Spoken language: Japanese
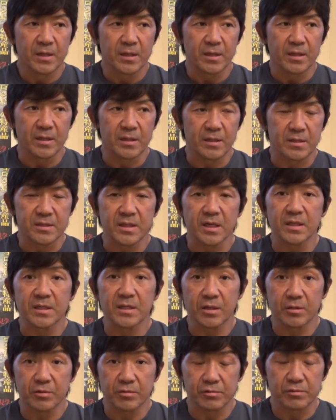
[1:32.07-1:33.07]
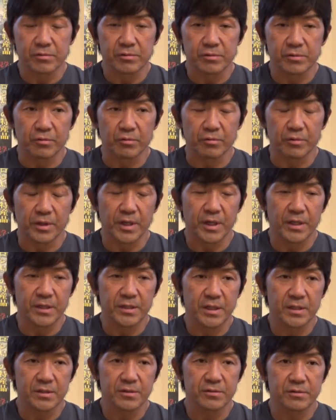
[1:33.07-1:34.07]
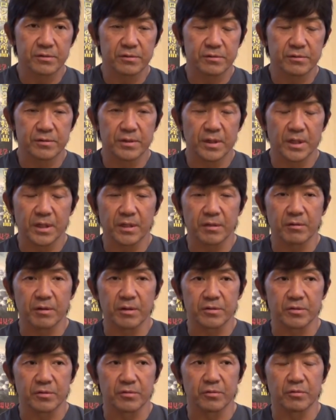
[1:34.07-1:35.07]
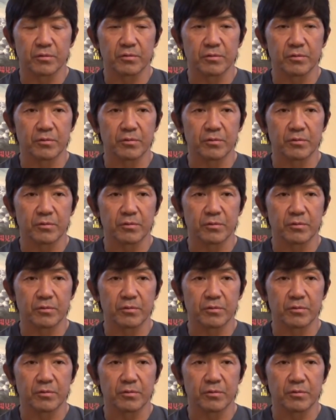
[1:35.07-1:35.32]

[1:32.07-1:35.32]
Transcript: えー、最悪その警察だけではその